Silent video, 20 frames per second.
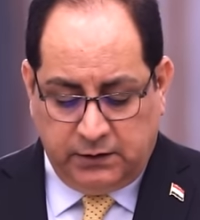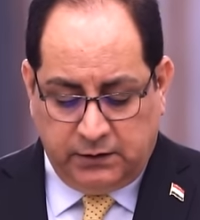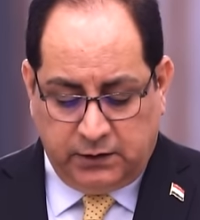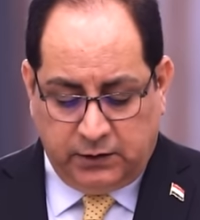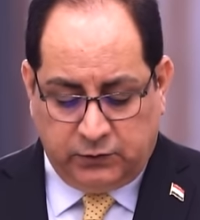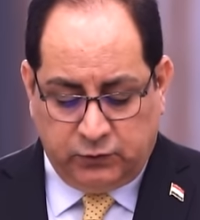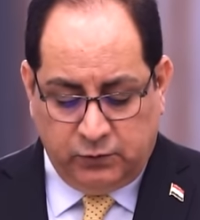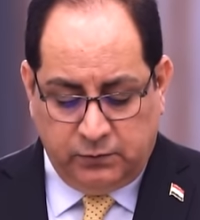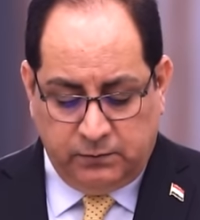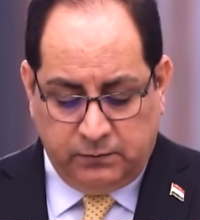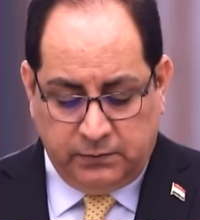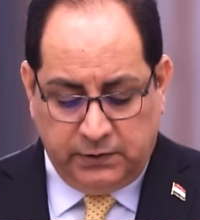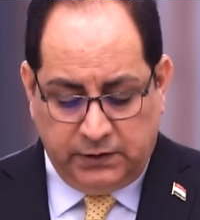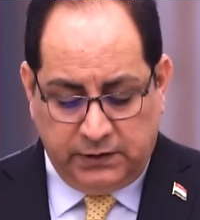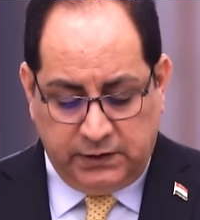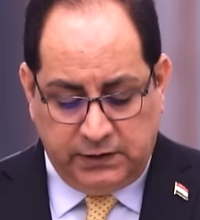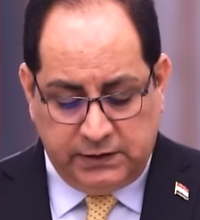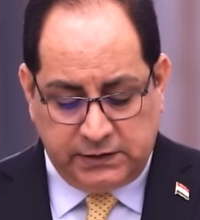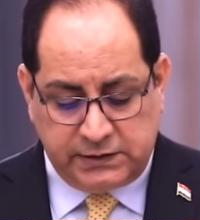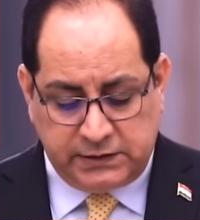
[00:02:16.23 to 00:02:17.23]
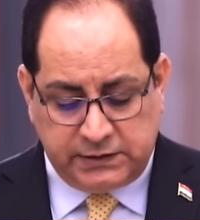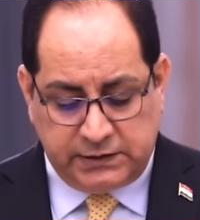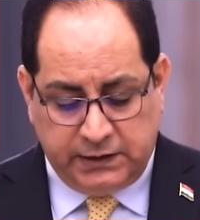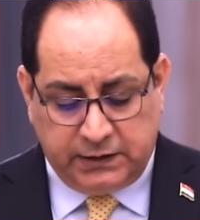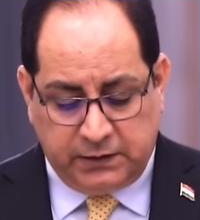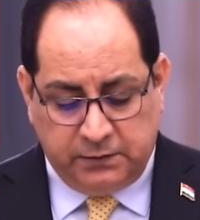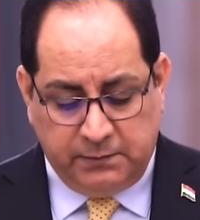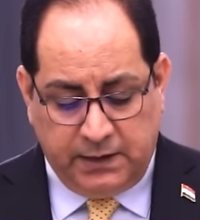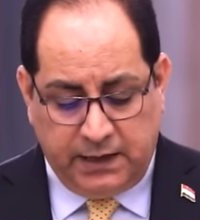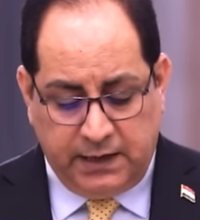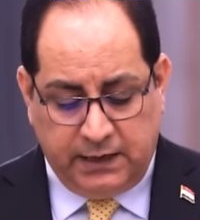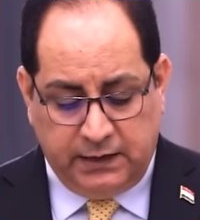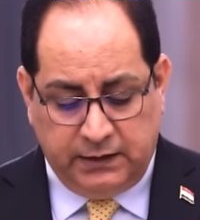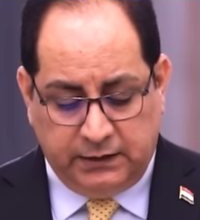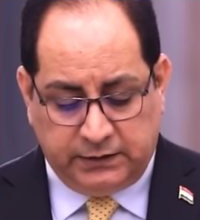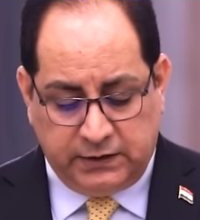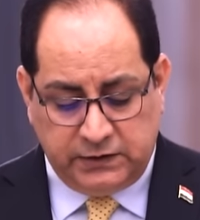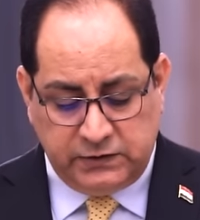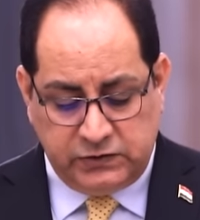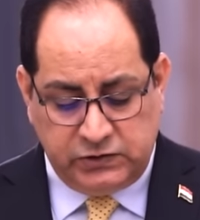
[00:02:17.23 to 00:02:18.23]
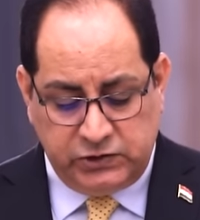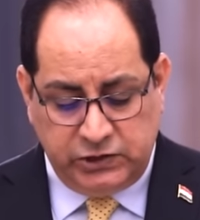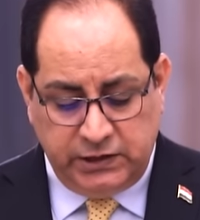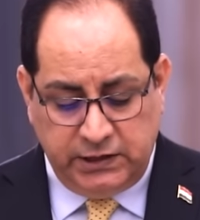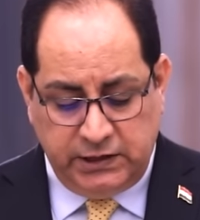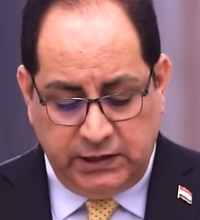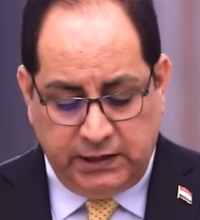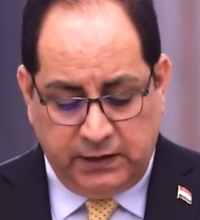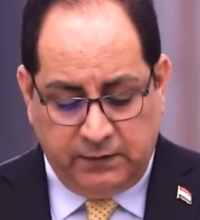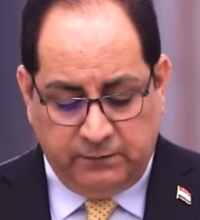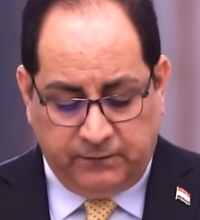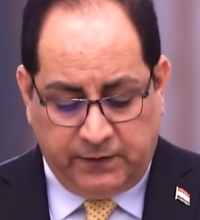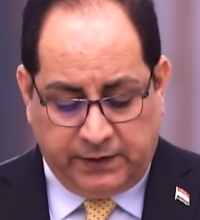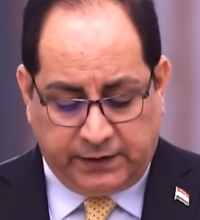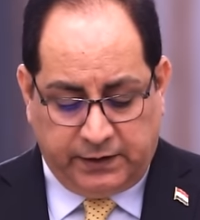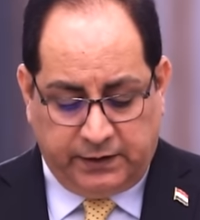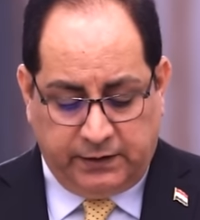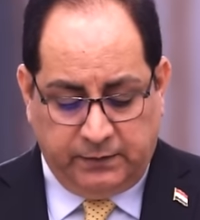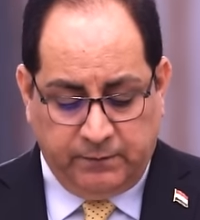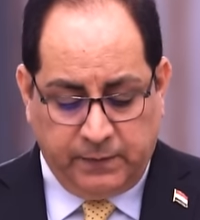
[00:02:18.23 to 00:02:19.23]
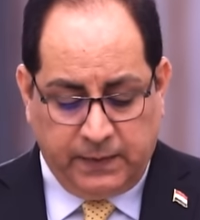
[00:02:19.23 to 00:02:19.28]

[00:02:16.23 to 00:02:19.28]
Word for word: تتم استكمال تسجيل الفرع